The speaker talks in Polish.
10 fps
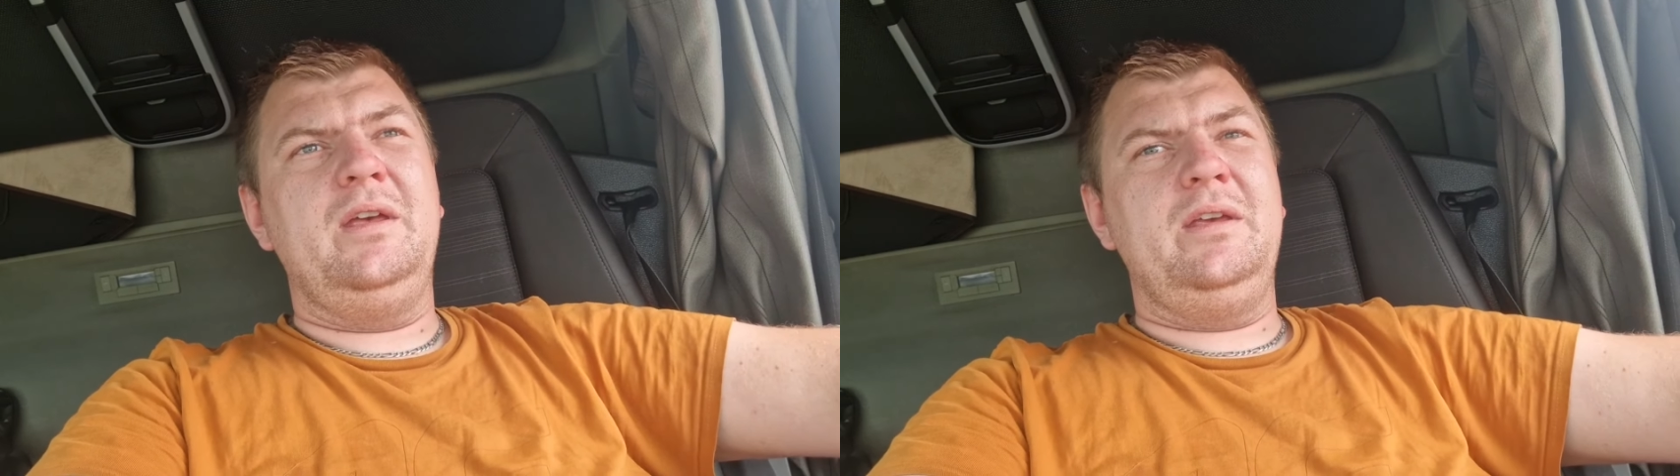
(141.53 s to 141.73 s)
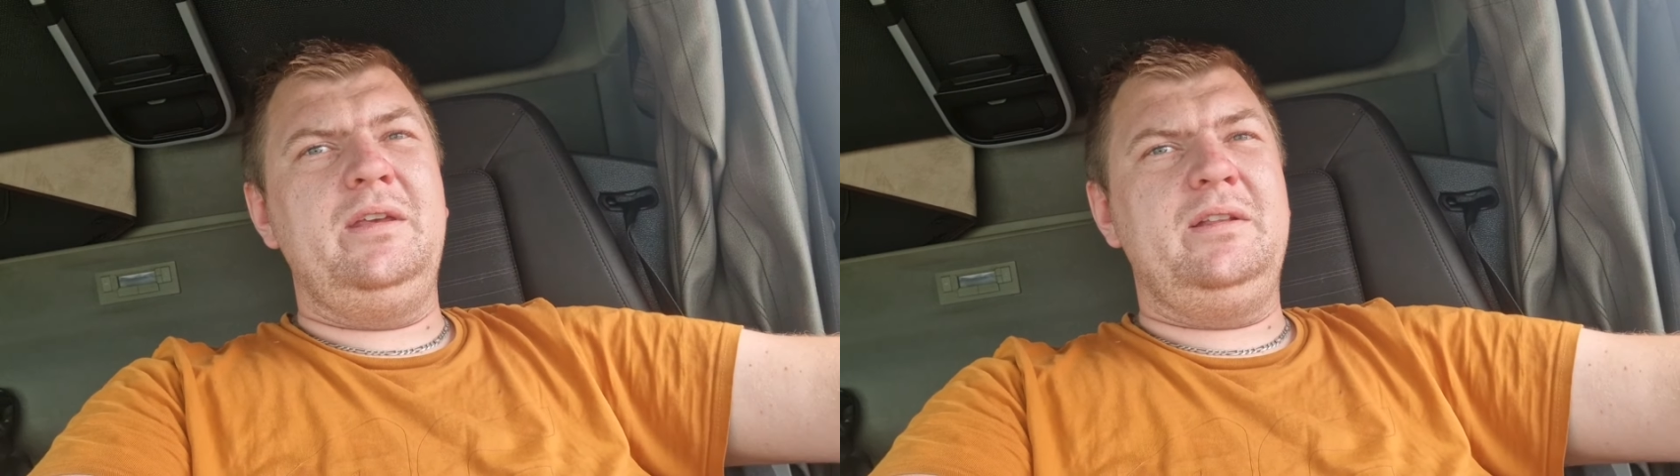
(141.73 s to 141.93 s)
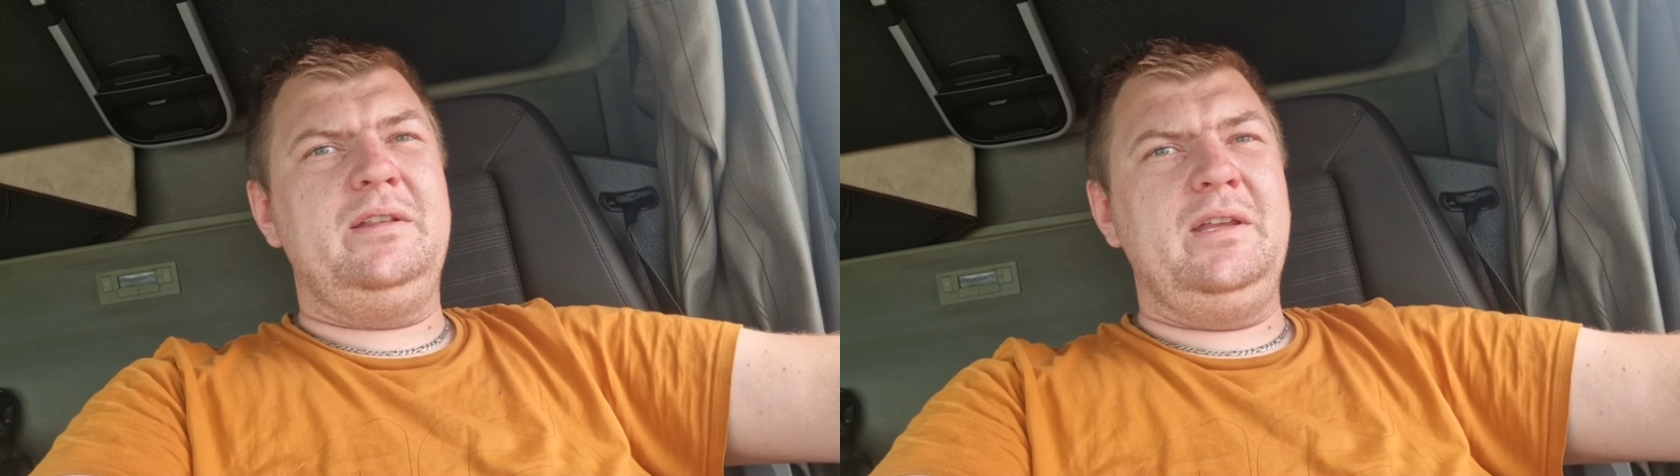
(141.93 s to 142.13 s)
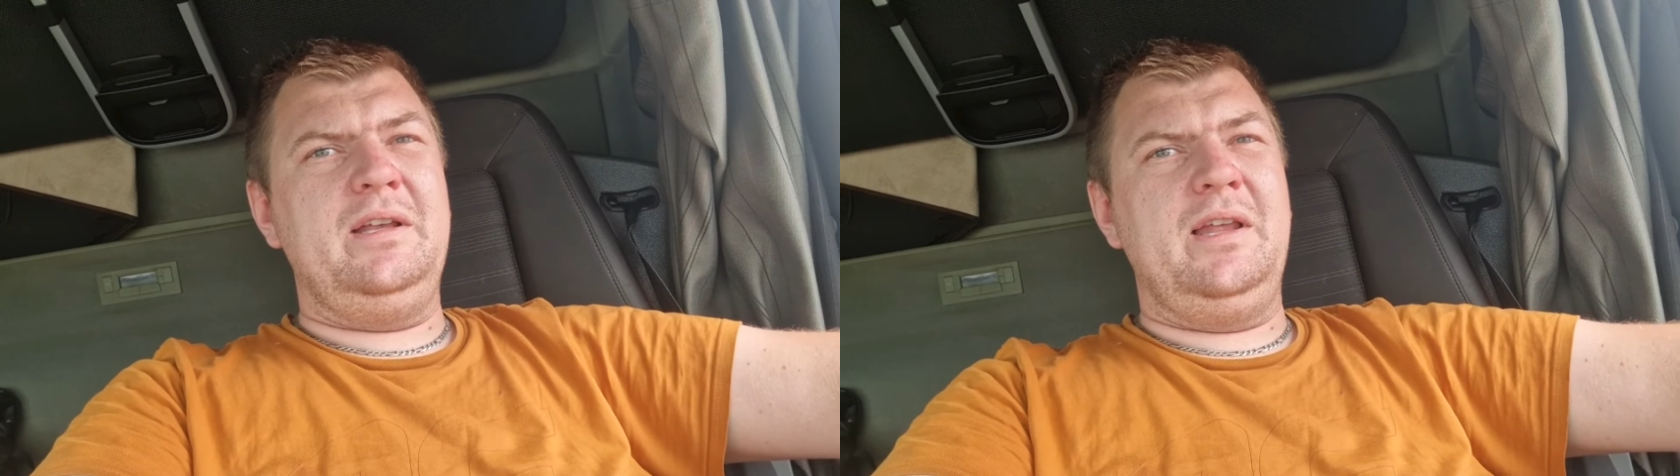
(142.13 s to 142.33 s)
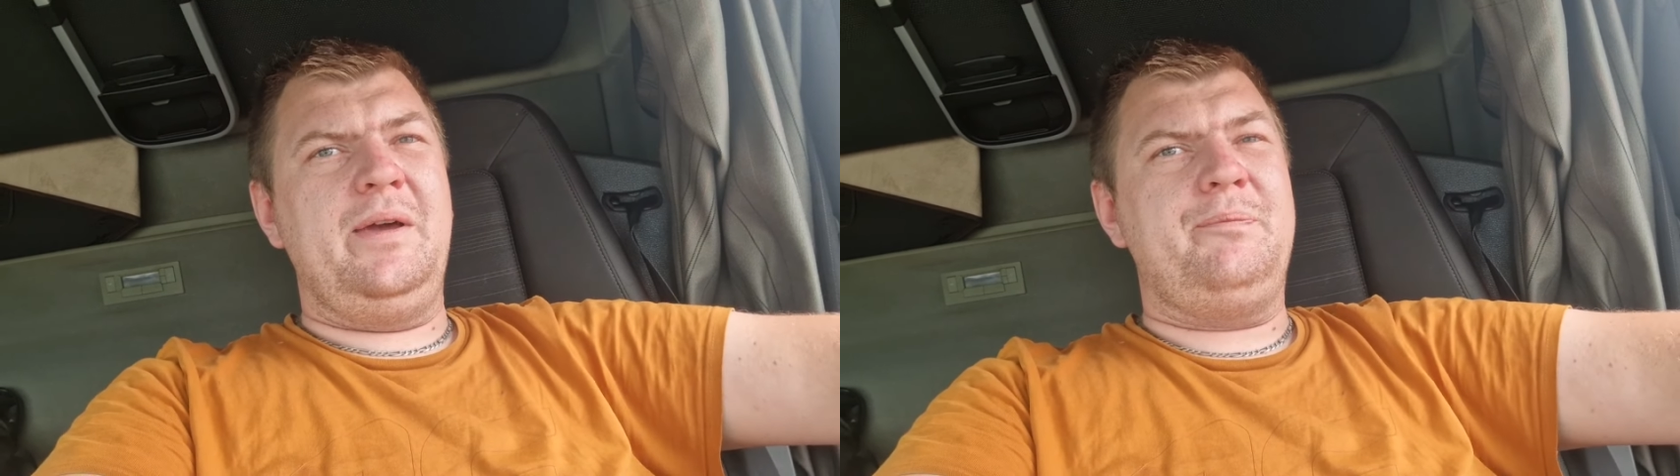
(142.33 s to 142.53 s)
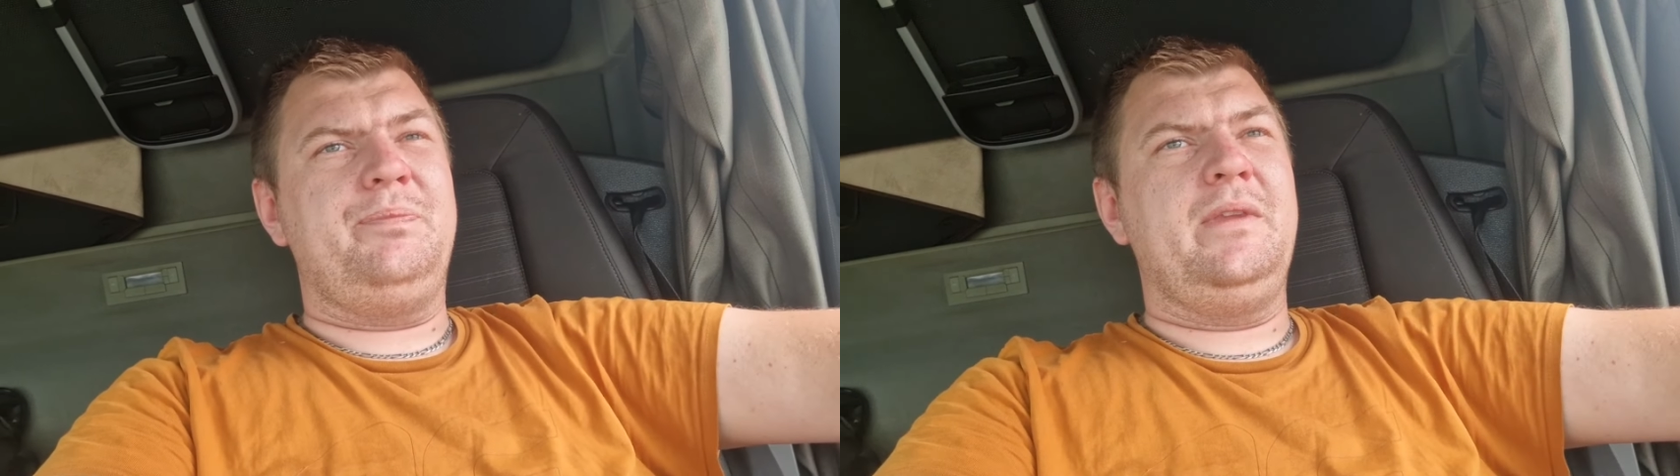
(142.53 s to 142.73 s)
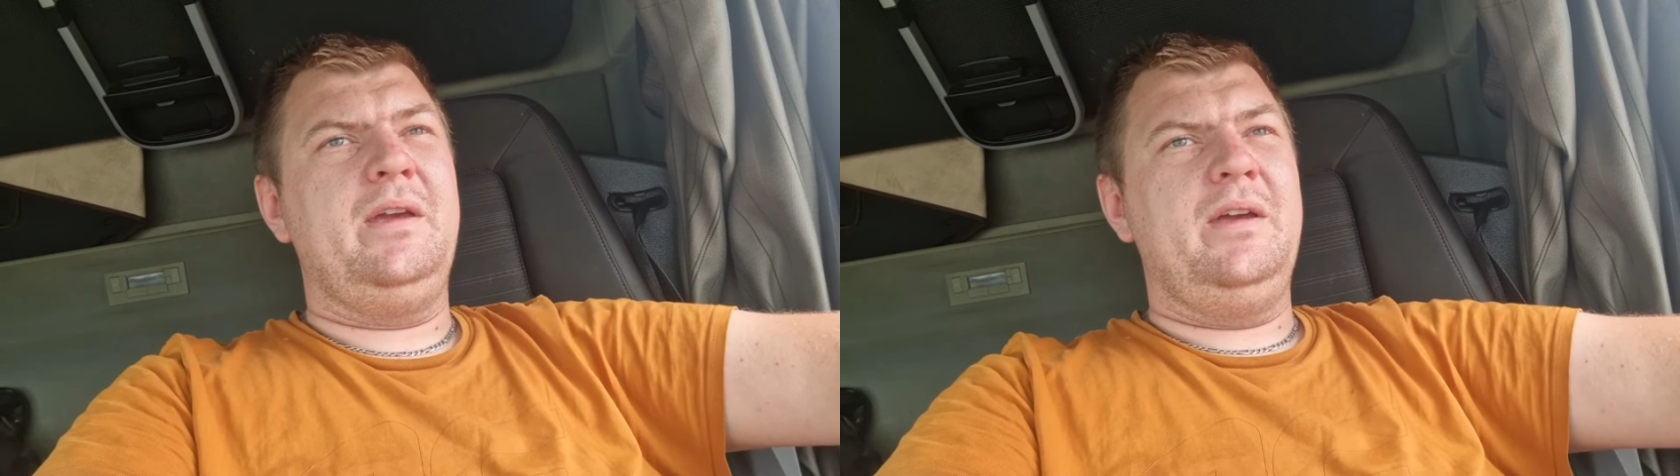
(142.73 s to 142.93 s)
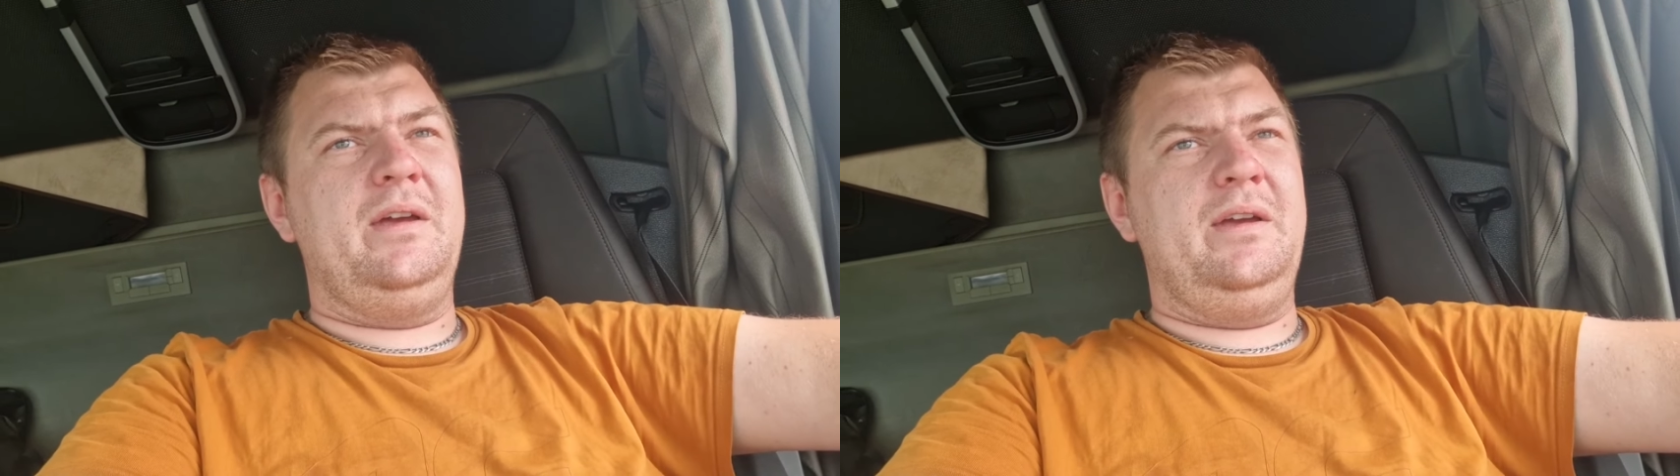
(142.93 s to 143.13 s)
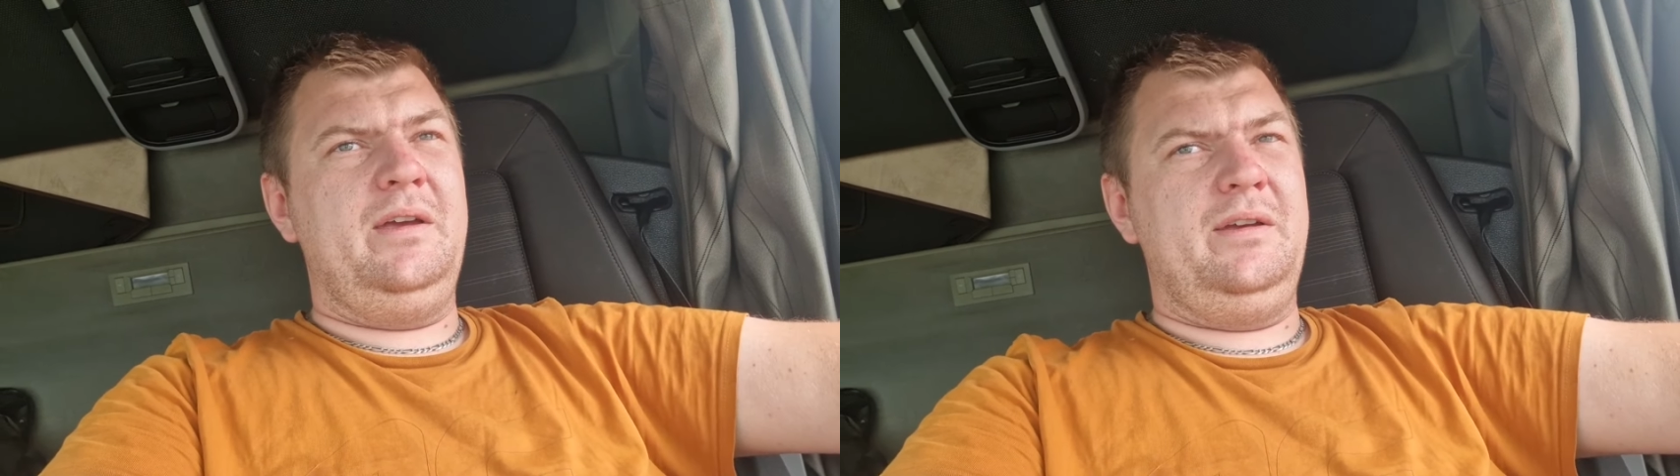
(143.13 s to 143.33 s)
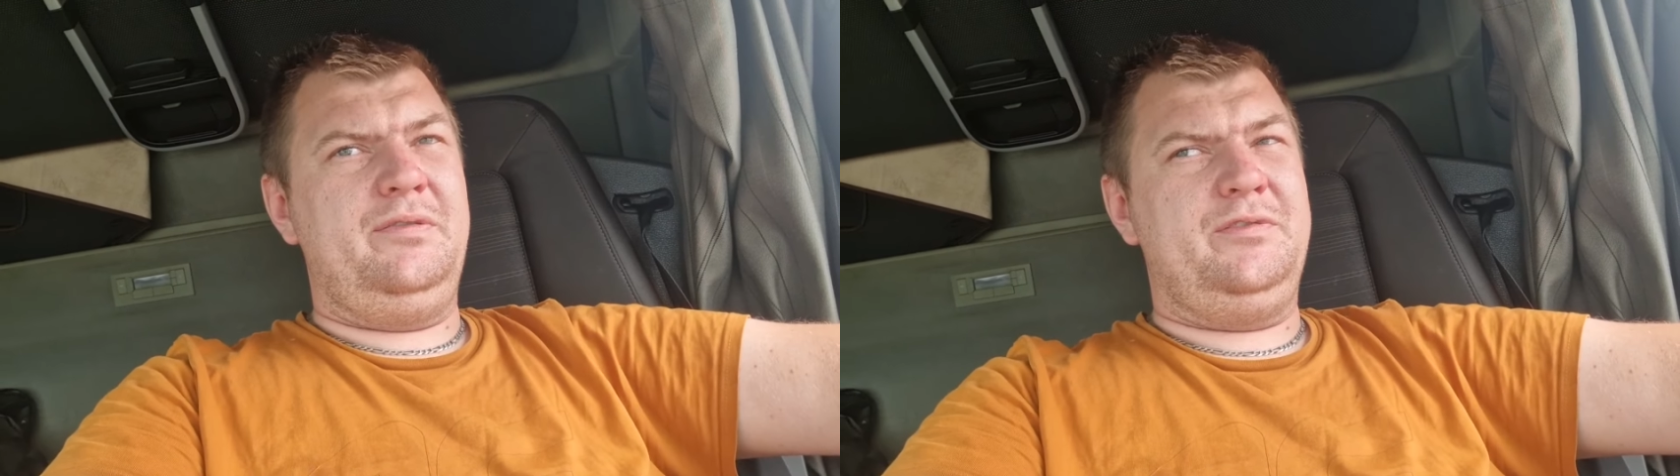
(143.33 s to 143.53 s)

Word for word: i tyle. E,